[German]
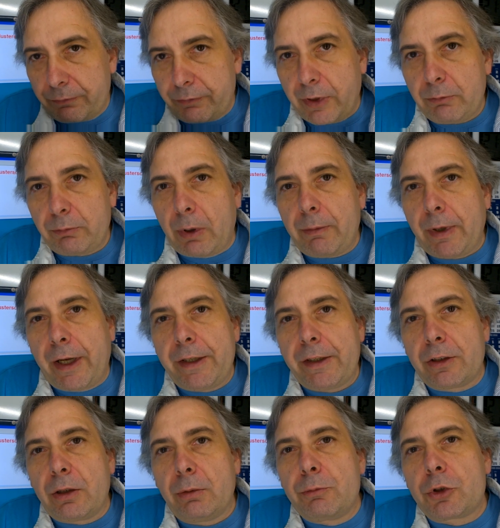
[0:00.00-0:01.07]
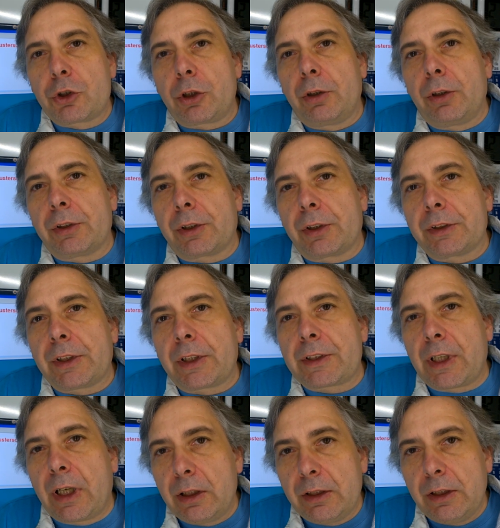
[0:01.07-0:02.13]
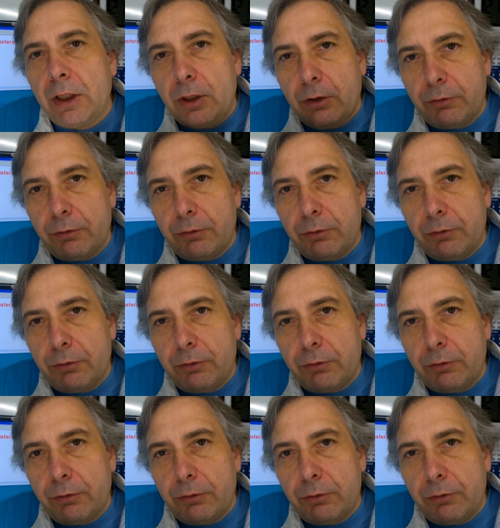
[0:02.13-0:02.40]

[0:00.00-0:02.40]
fängt beim Einkommensteuergesetz an,